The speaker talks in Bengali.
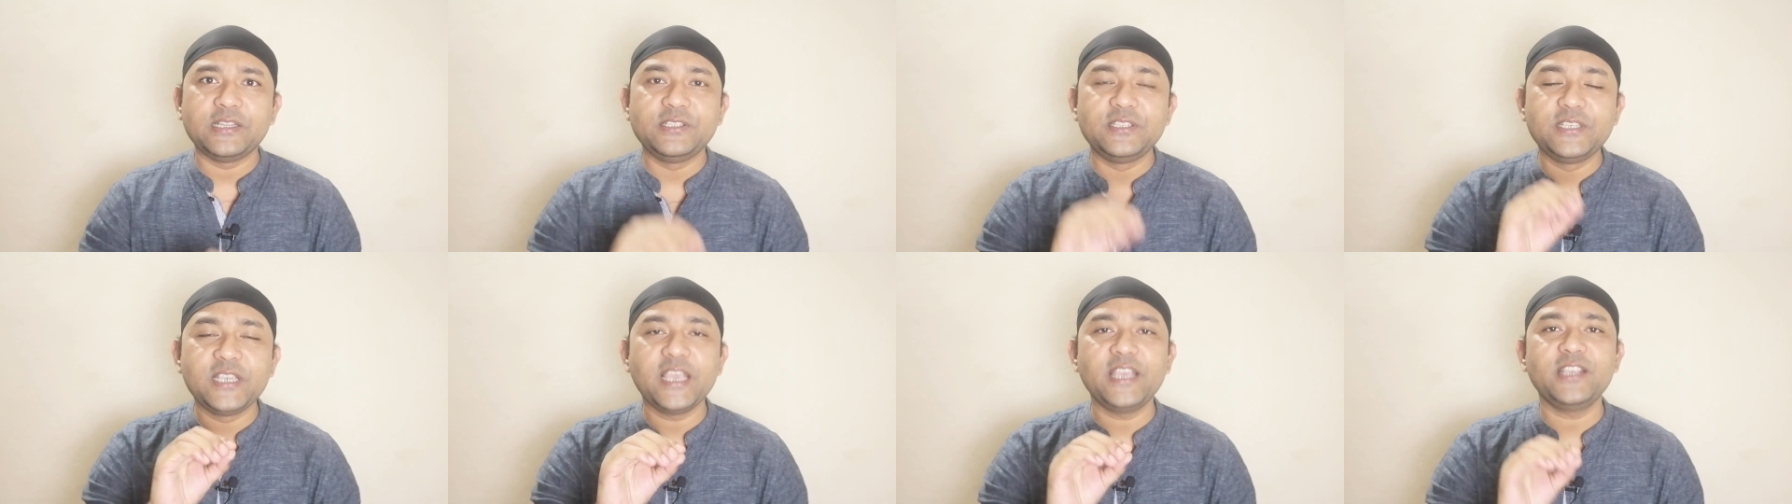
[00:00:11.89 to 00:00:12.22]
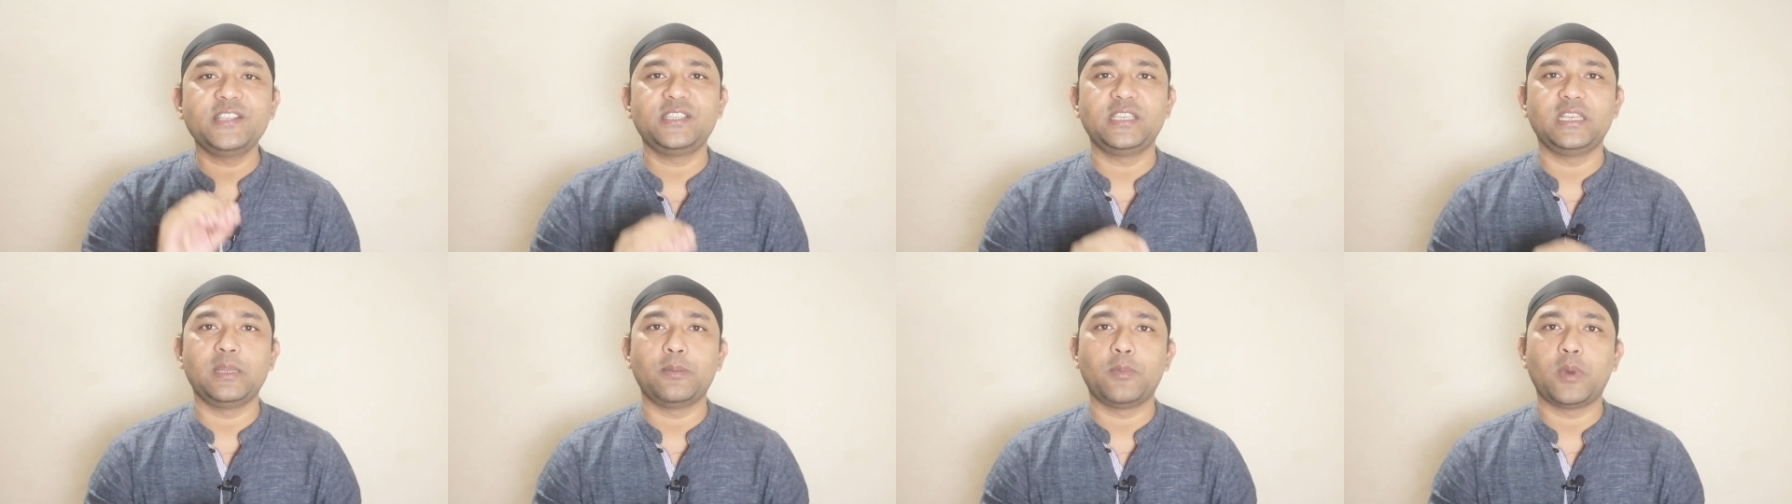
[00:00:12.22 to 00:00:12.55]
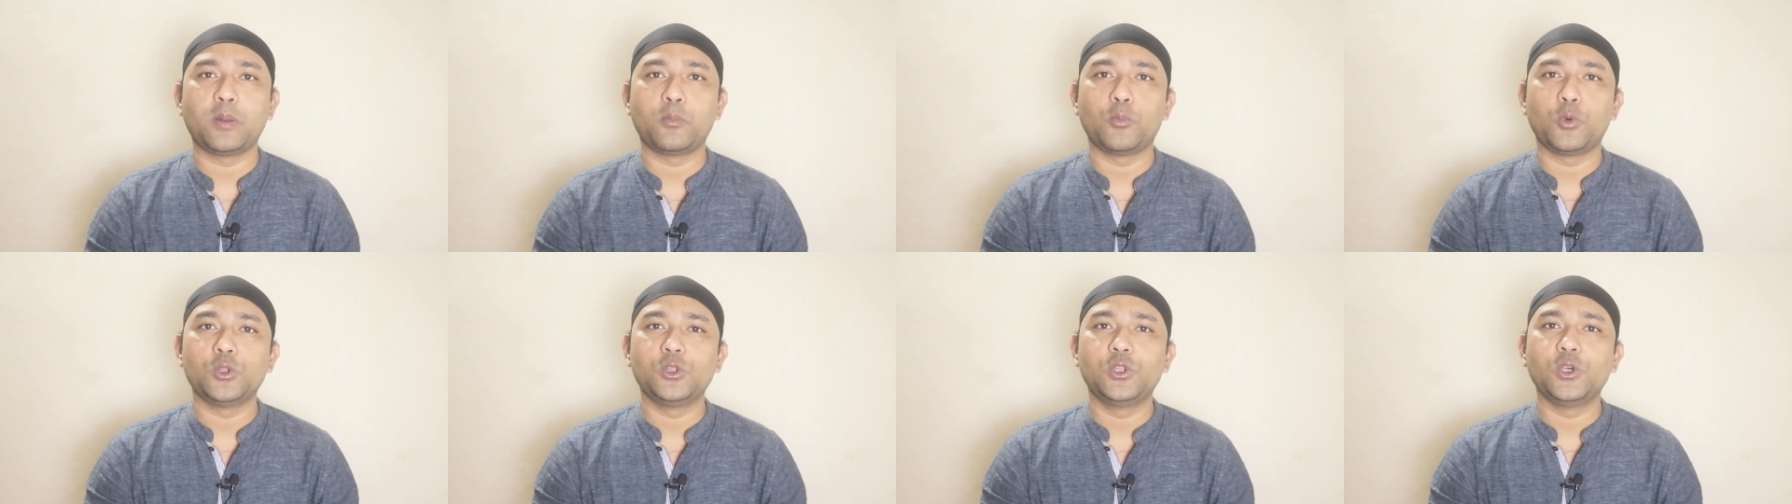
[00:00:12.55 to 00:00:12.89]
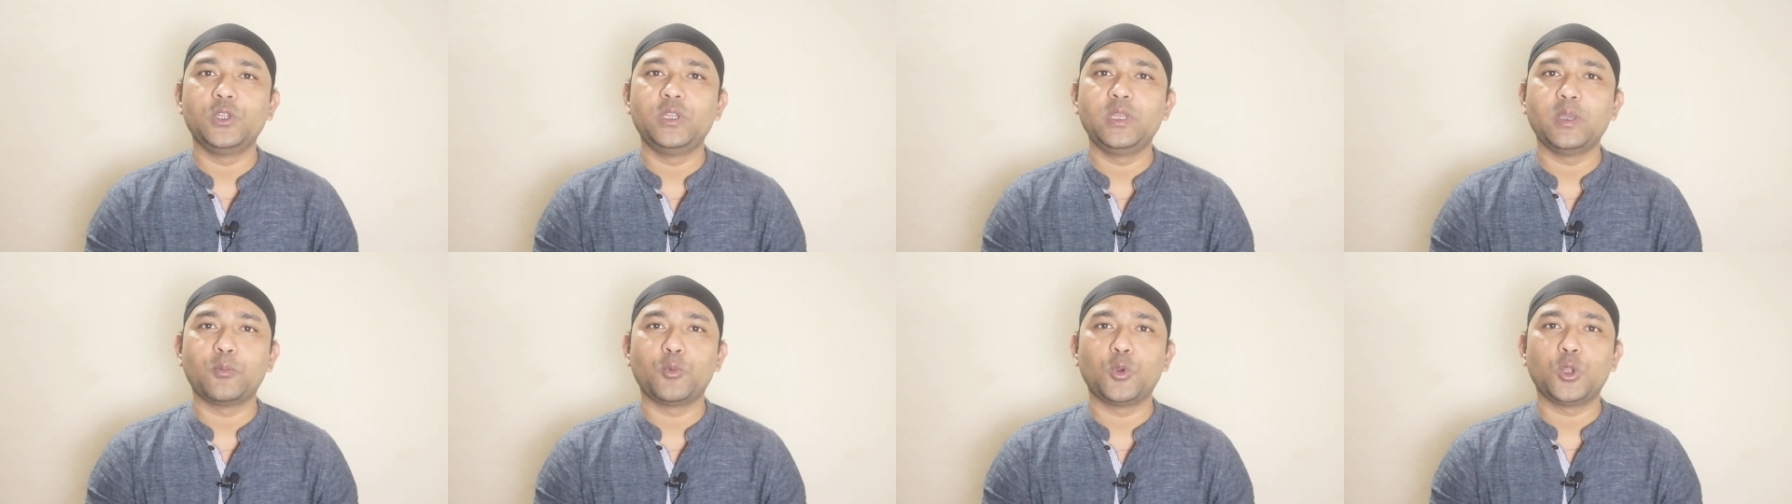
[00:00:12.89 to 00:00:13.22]
যেই সিনেমার মধ্য
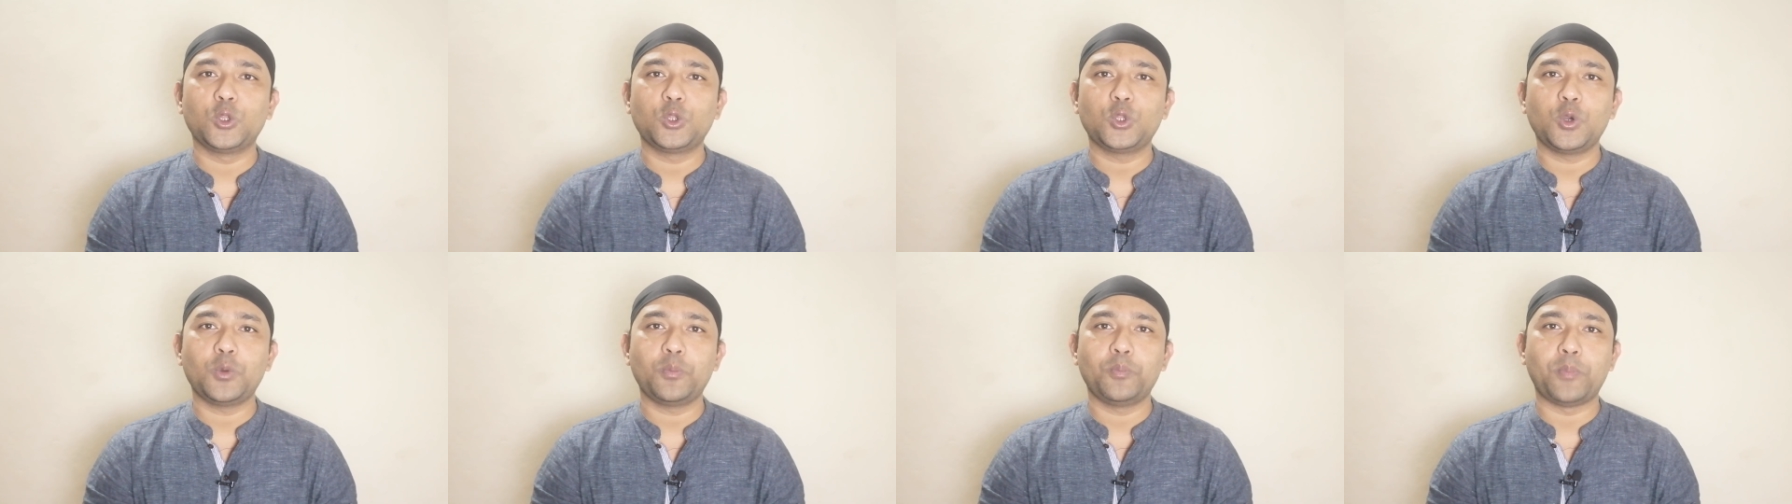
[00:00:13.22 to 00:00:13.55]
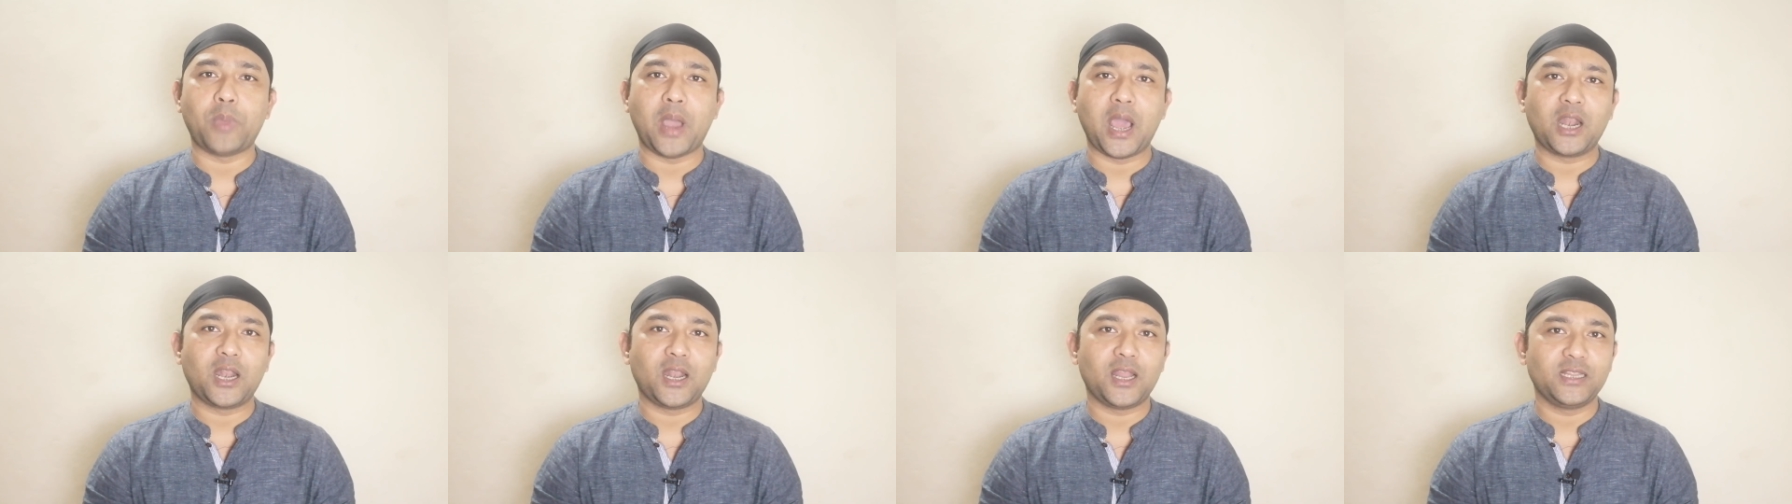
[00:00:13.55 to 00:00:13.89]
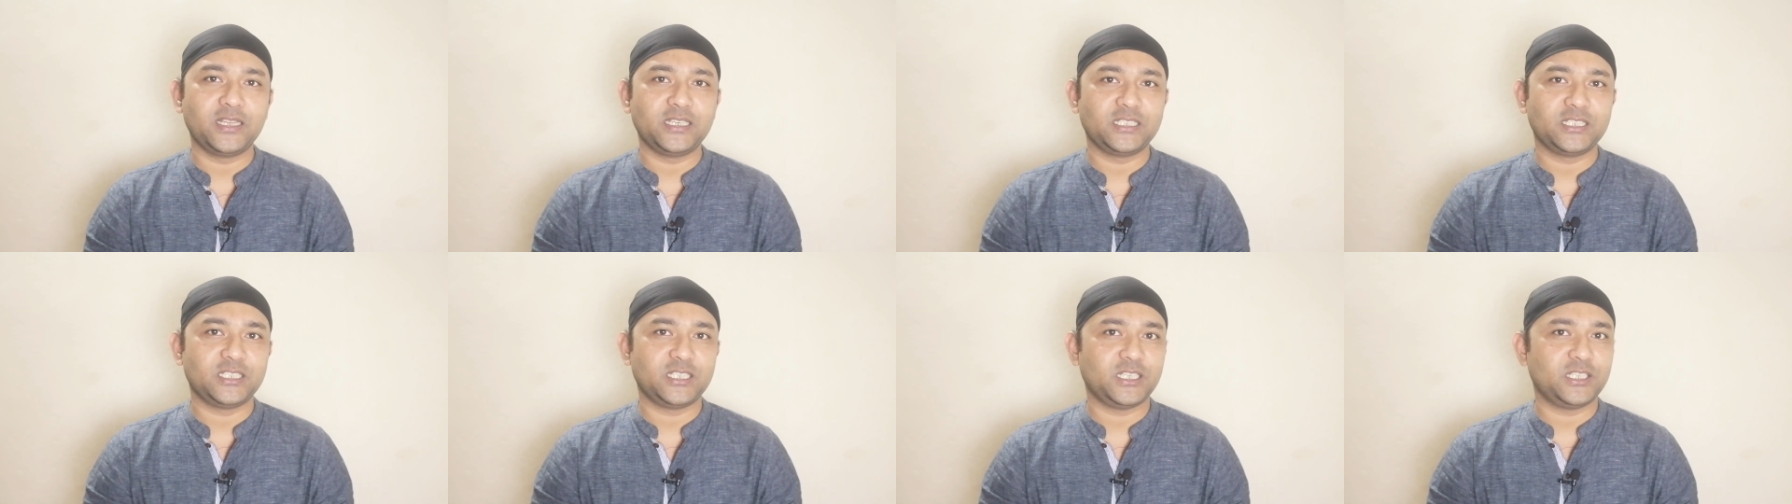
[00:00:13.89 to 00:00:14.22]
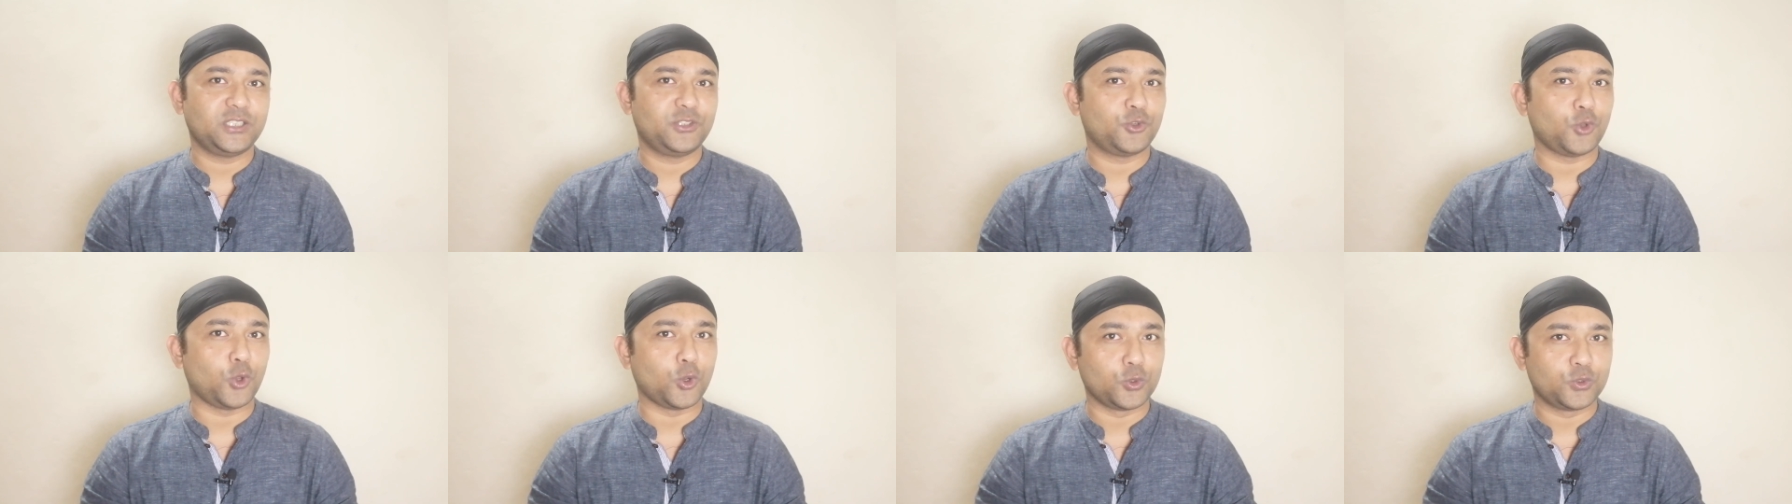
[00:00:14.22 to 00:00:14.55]
দিয়ে মূলত বাংলাদেশের
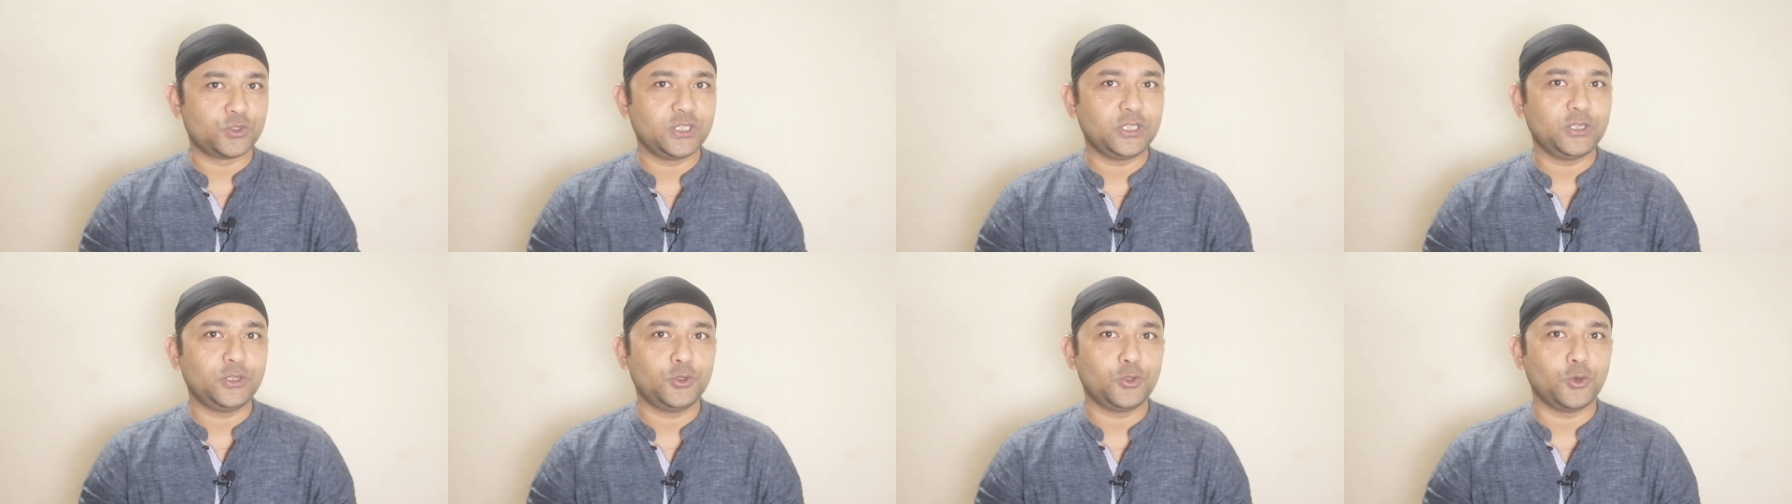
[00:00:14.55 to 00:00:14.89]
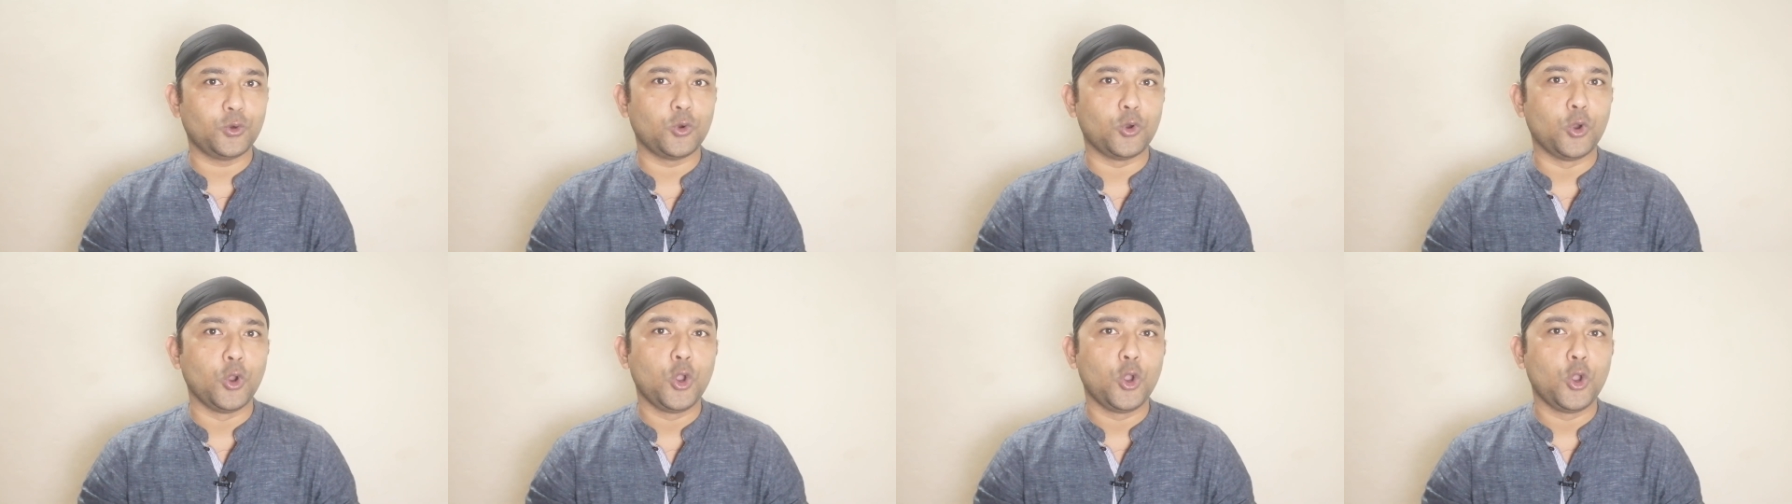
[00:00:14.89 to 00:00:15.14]
চলচ্চিত্র